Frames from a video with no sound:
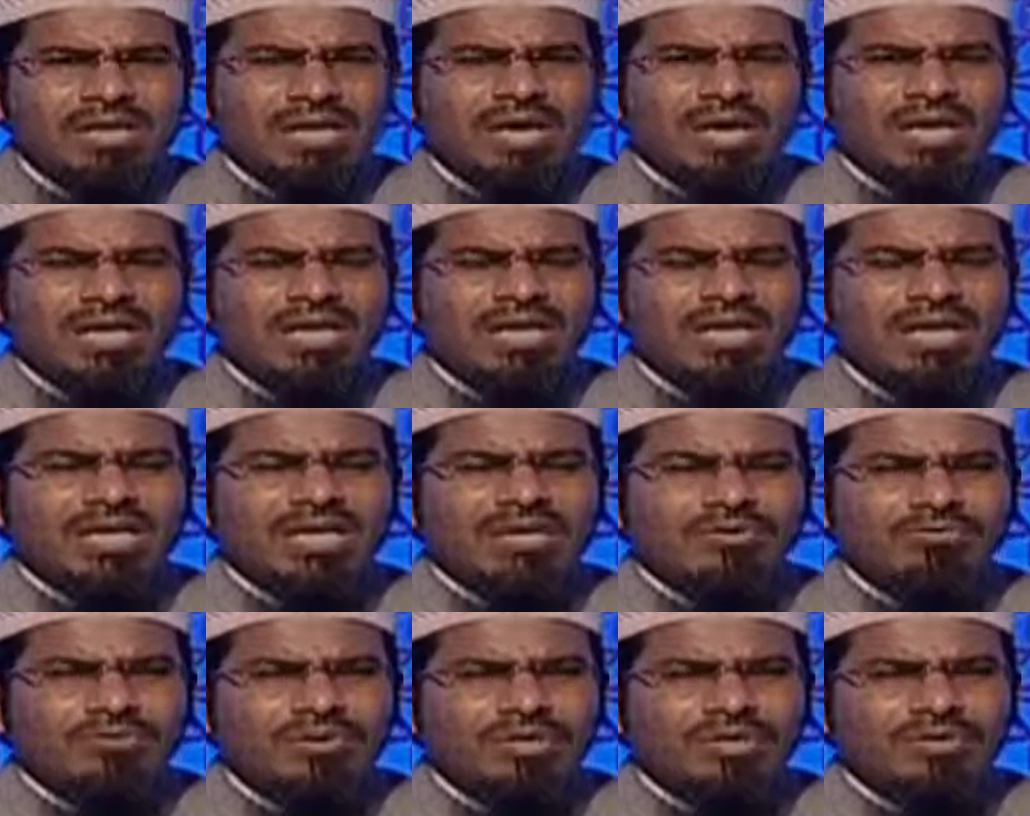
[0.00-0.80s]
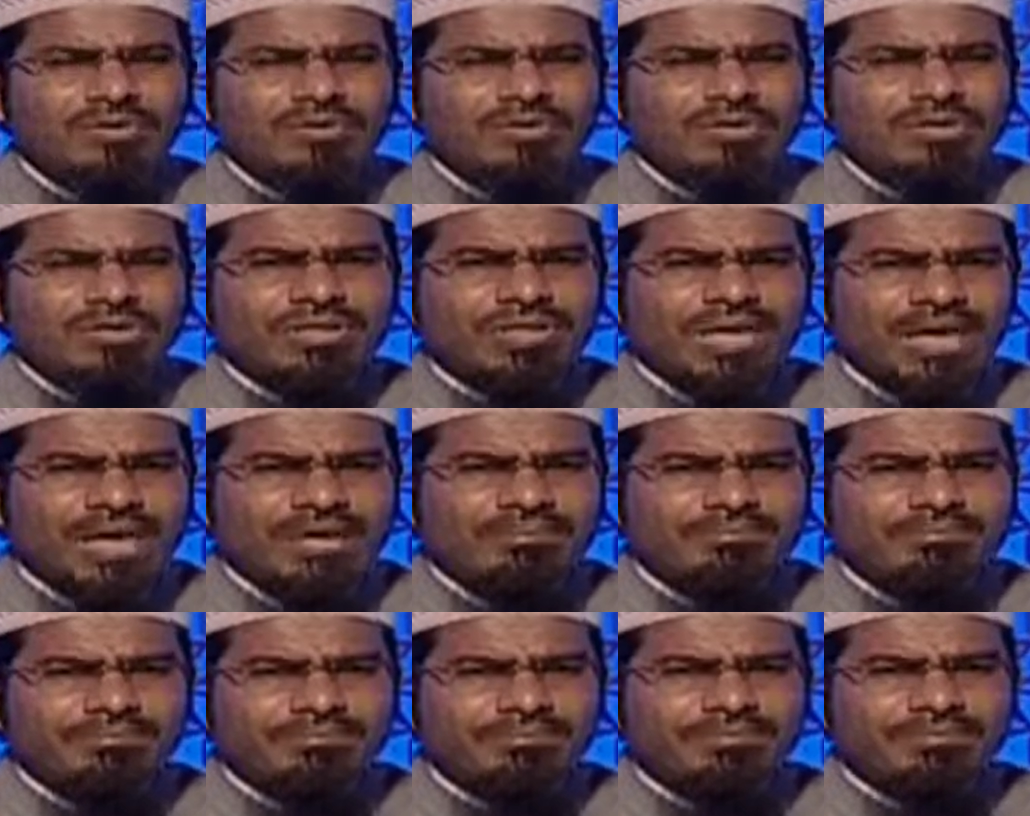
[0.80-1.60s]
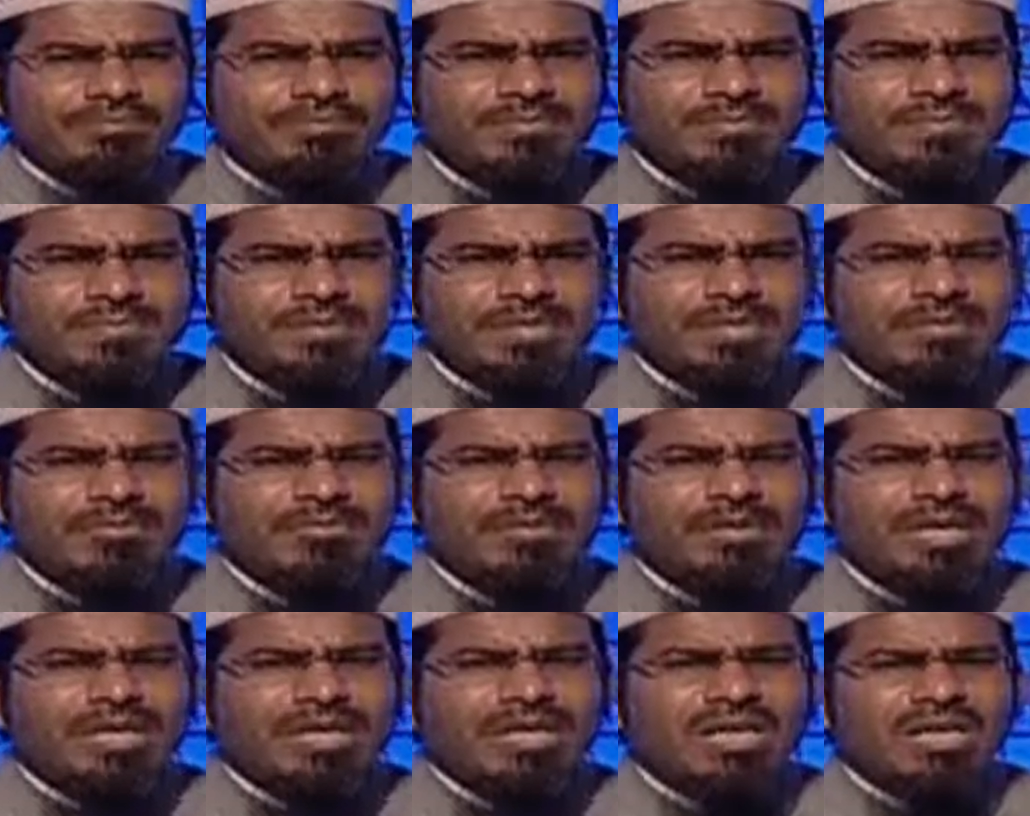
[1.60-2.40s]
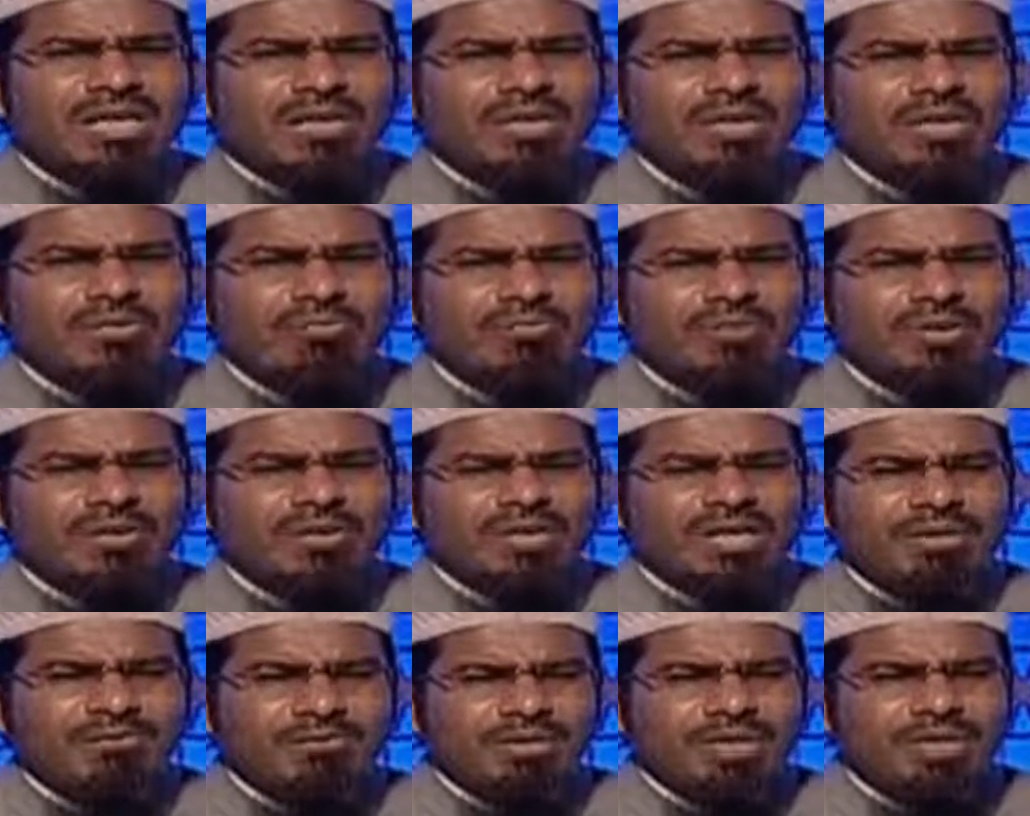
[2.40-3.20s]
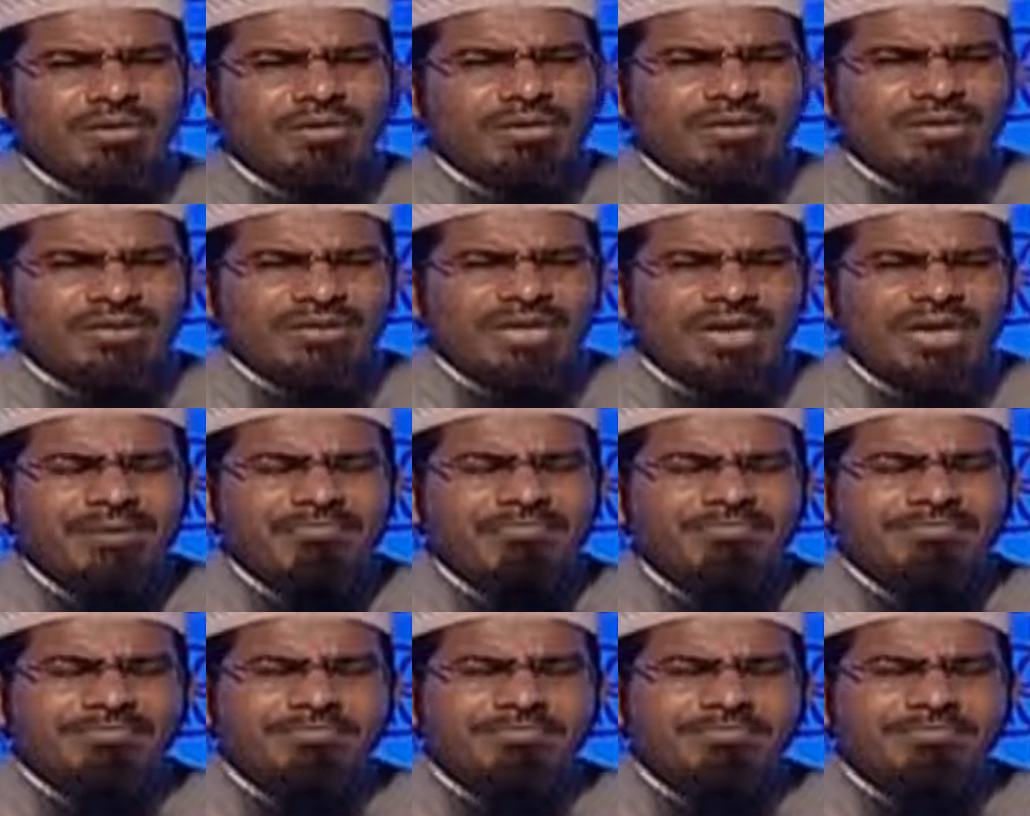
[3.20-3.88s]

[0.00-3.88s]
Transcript: আল্লাহকে ভয় করতাম এবং আল্লাহর রহমত কামনা করতাম